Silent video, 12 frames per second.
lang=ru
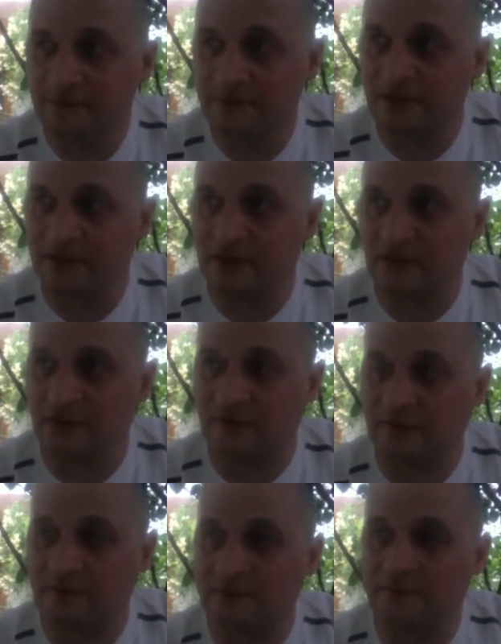э
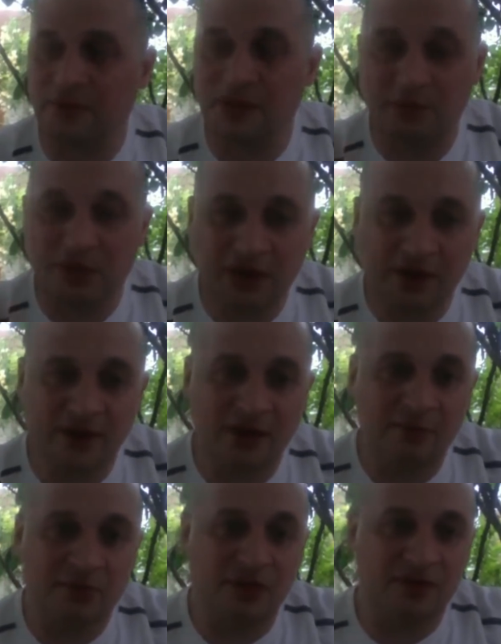
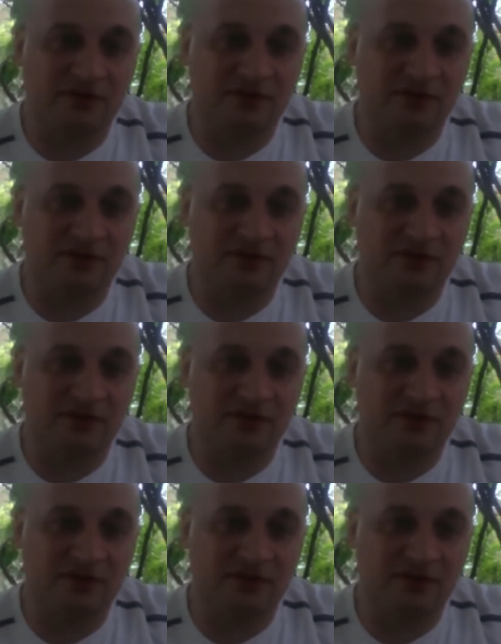намерениями,